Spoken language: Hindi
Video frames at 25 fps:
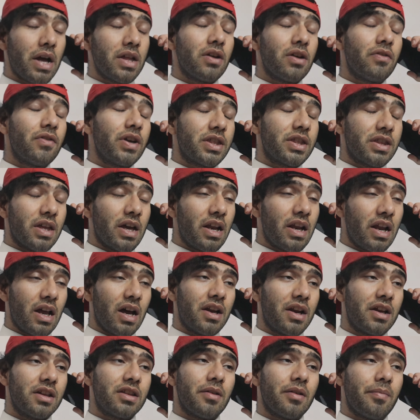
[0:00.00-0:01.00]
भाई जब
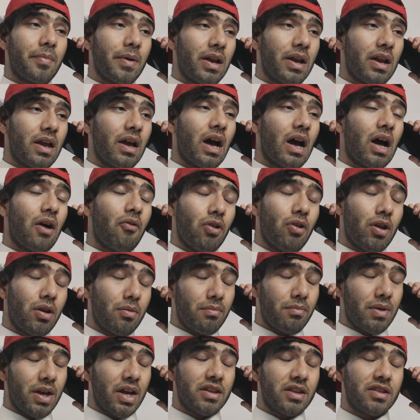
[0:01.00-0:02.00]
तेले आने से पहले आई
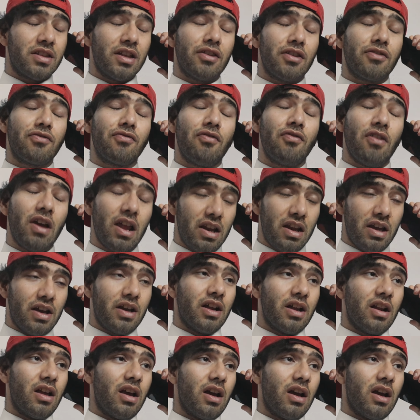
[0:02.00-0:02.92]
वांट टू मेक दिस वेरी